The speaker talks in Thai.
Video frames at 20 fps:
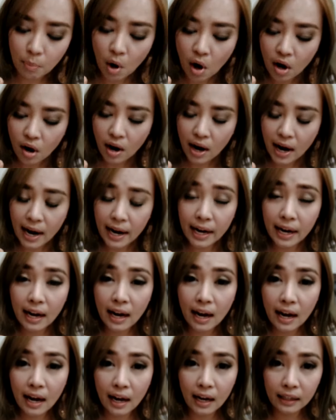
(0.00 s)
พ่อเราห้านะ
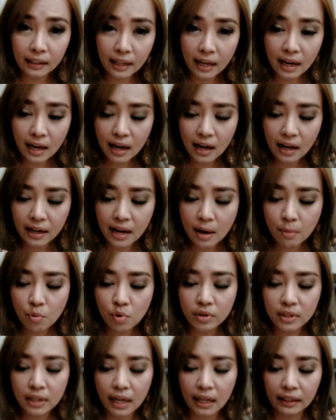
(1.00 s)
คะ ถ้าได้บู
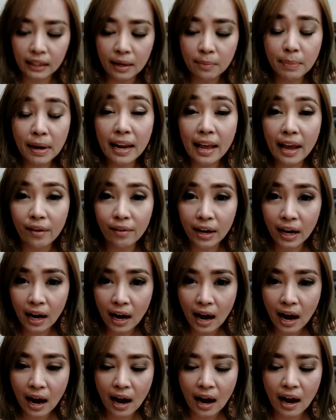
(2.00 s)
ชาท่านไปแล้วนะ
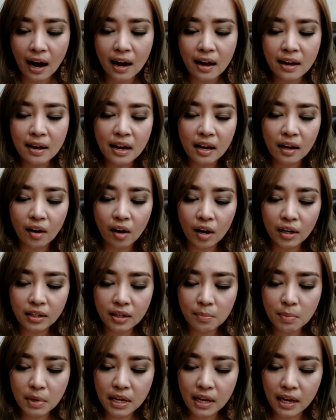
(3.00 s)
คะ ก็จะ
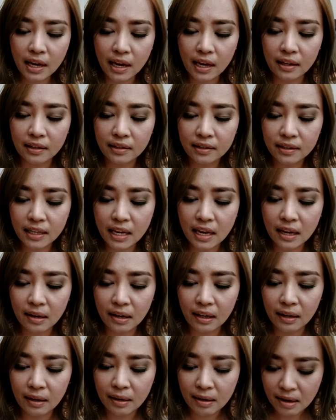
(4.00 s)
มีเหตุสิ่ง
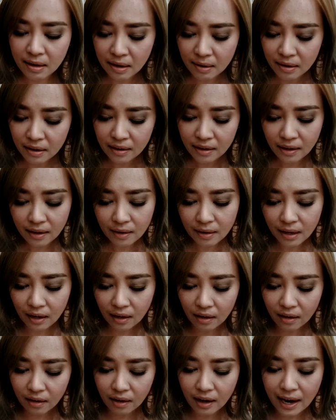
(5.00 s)

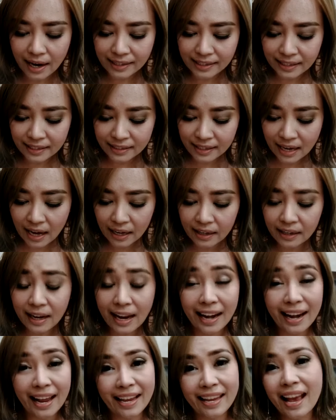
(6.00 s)
อัศจรรย์ห
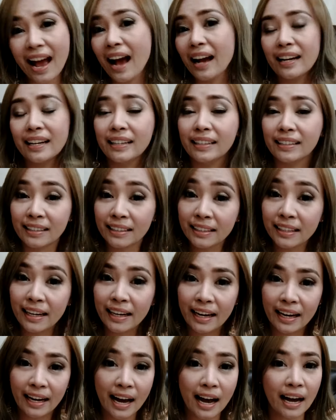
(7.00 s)
ลาย ๆ อย่างเกิดขึ้น
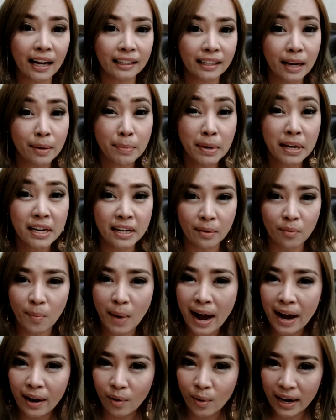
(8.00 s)
นะคะ ถ้าไม่เหนือบา
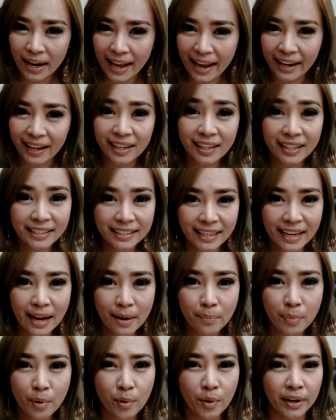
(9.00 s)
กกว่าแรงก็จะได้
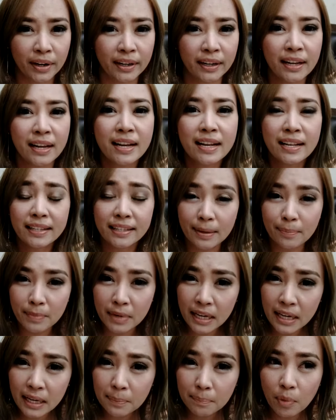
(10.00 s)
ผลสำ
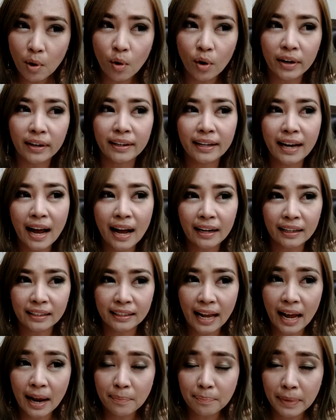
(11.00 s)
ลิดผลทาง
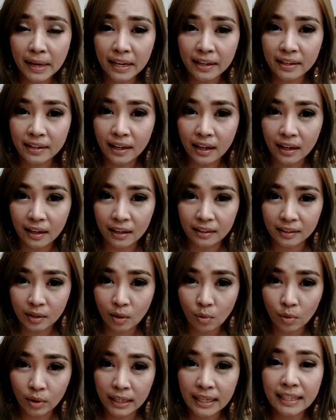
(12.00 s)
ท่านเป็นทรง
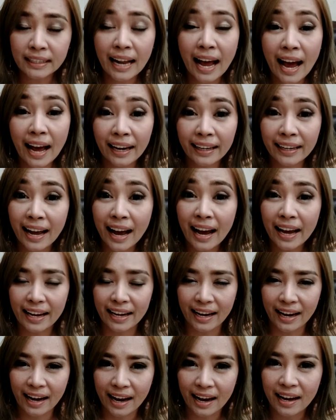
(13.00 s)
เลิกพลาดได้
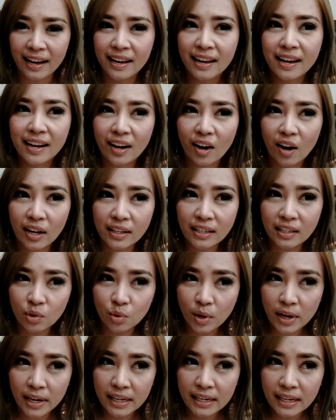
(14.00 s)
นะคะ ก็จะช่ว
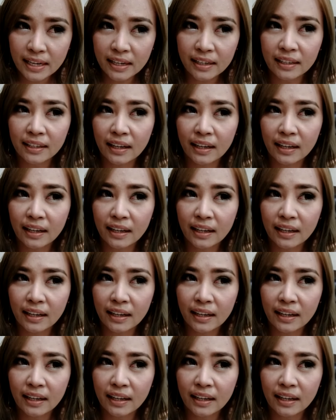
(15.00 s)
ยเรื่อง